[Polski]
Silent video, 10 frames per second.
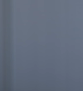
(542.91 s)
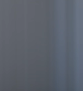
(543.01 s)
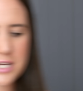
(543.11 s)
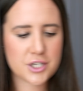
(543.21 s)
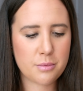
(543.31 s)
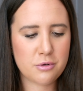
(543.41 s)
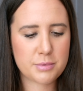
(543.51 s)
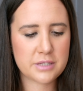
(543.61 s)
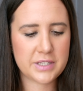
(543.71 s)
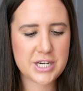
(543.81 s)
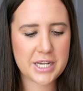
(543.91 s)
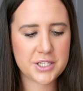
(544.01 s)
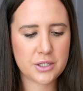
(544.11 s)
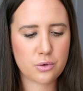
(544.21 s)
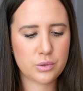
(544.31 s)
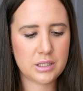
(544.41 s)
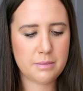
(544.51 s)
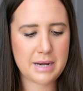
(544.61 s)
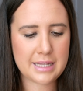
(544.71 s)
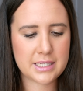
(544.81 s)
Czy ciężko było przyzwyczaić się do
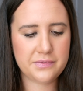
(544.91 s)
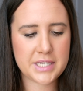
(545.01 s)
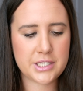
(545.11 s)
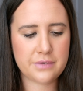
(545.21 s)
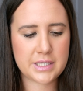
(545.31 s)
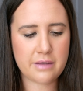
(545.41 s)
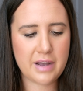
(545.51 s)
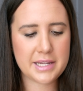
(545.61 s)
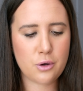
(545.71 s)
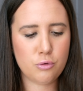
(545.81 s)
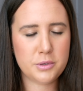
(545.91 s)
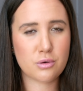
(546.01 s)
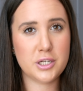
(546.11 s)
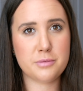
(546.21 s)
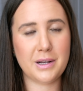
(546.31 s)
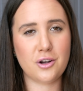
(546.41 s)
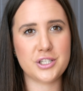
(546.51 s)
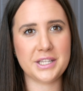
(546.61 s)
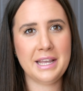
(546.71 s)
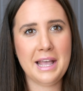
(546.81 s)
rutyny pracy, w sensie wstawanie, ubiór, liczba
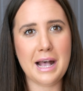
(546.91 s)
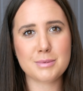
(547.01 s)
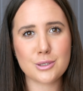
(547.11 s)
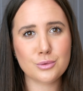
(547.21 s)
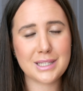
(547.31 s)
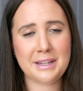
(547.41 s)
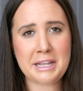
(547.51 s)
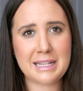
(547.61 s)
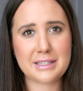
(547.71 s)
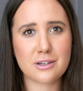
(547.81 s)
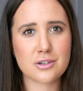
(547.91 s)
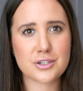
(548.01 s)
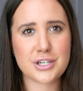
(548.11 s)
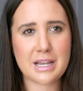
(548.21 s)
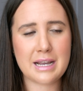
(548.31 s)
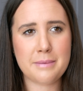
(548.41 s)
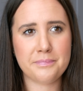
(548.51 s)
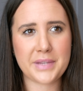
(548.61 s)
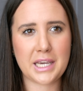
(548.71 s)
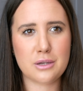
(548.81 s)
godzin? Absolutnie nie, dlatego że
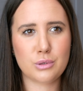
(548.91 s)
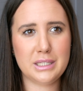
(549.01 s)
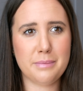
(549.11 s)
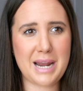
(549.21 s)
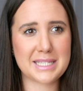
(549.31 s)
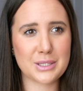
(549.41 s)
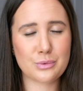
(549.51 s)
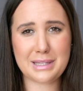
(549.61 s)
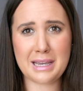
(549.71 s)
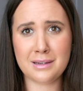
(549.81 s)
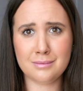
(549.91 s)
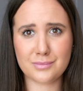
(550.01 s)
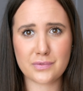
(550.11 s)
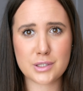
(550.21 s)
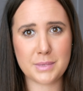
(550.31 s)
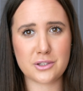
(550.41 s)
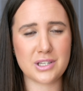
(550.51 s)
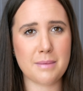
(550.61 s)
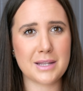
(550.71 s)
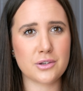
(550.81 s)
takiej rutyny pracy tutaj w sumie to nie ma.